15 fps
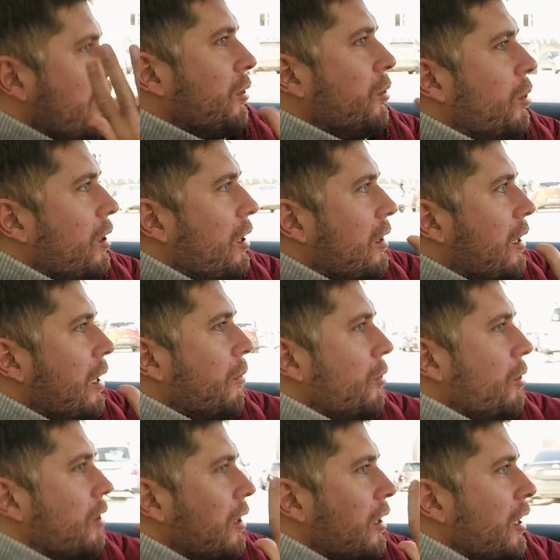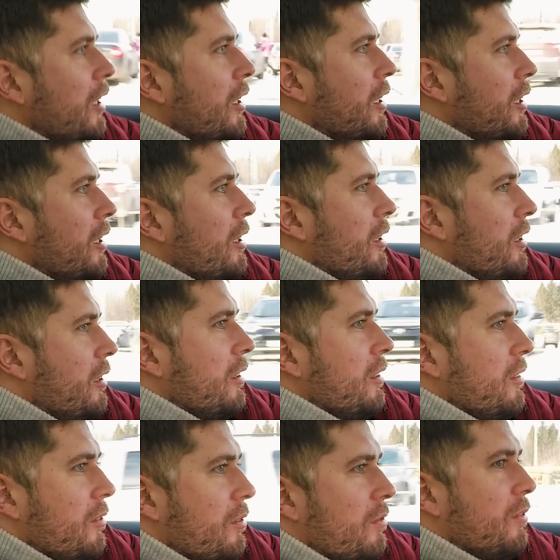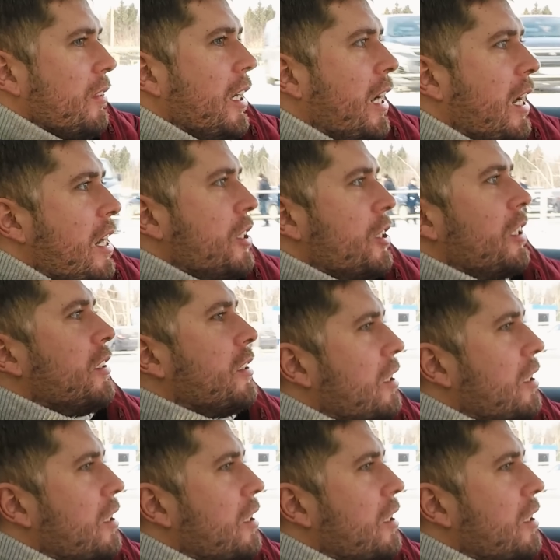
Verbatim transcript: которое там вот горящая